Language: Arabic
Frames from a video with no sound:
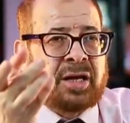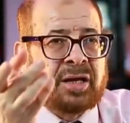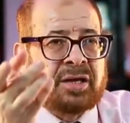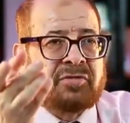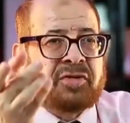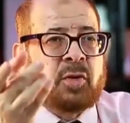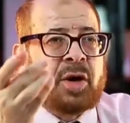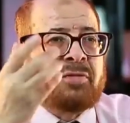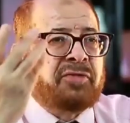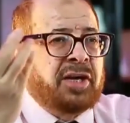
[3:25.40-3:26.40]
ها
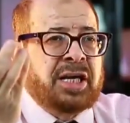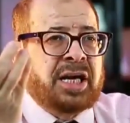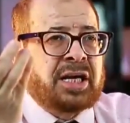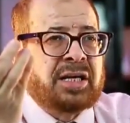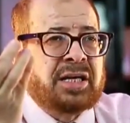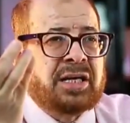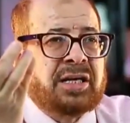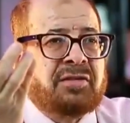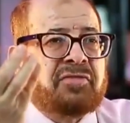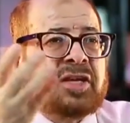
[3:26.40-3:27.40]
في ورم في عينك
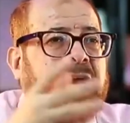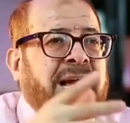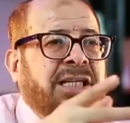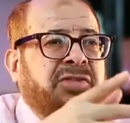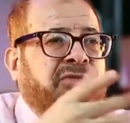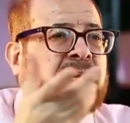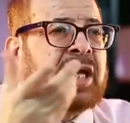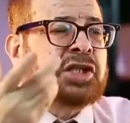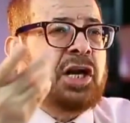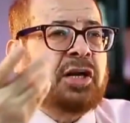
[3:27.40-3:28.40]
في راش
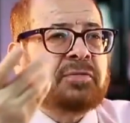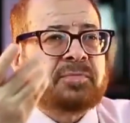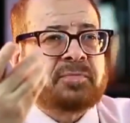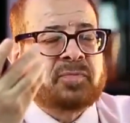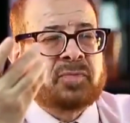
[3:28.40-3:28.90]
في رشح